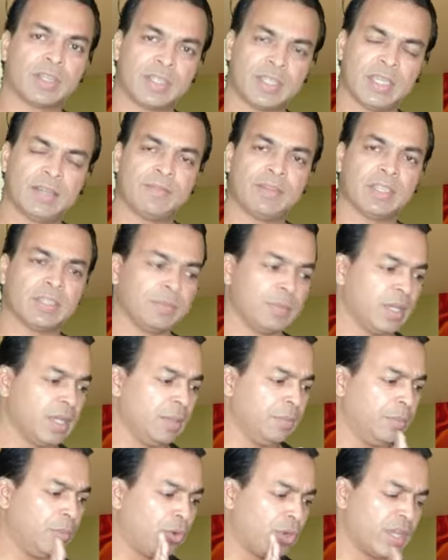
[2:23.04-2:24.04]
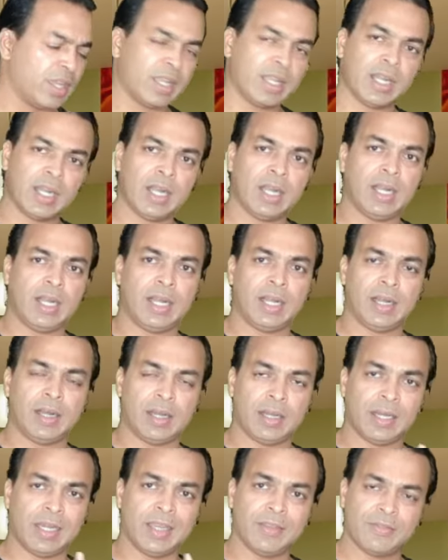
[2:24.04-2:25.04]
और सिर्फ इसमें मोरिंगा
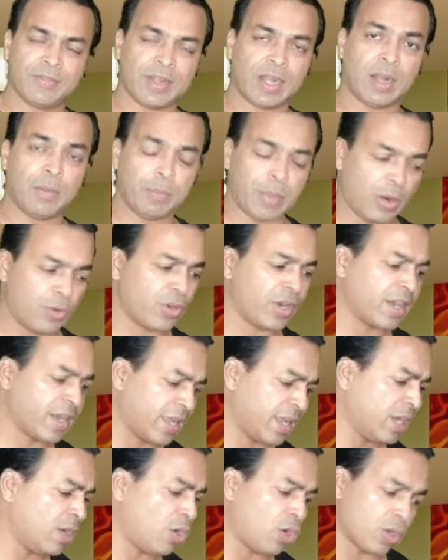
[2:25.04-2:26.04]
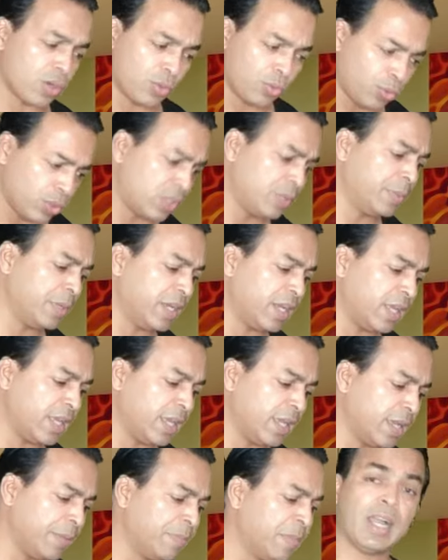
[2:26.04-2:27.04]
लीफ का पाउडर है और कुछ भी नहीं
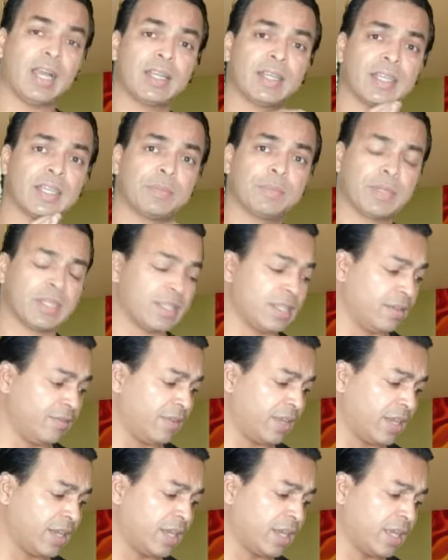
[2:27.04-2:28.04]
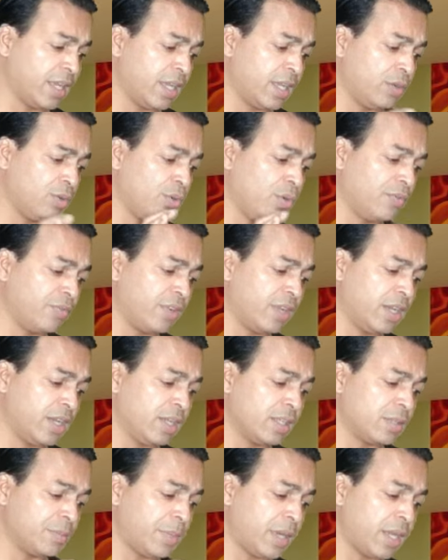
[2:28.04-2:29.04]
है 100 परसेंट वेगन है नो
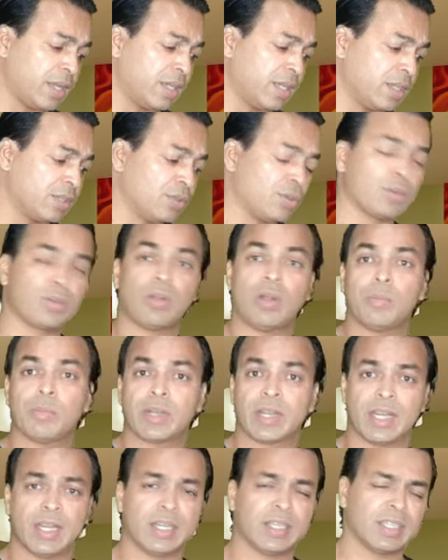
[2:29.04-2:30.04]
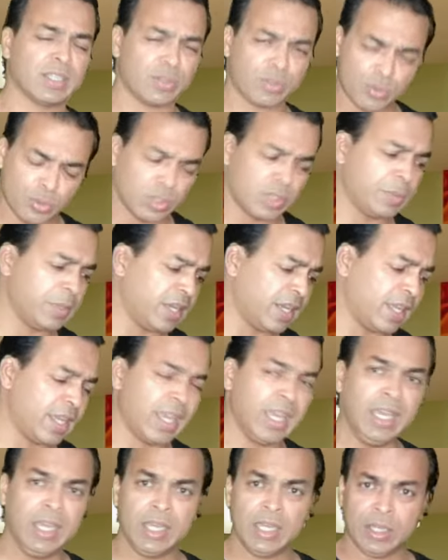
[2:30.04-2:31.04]
फिलर्स बाइंडर्स और कॉमन एलर्जेंस कुछ भी नहीं है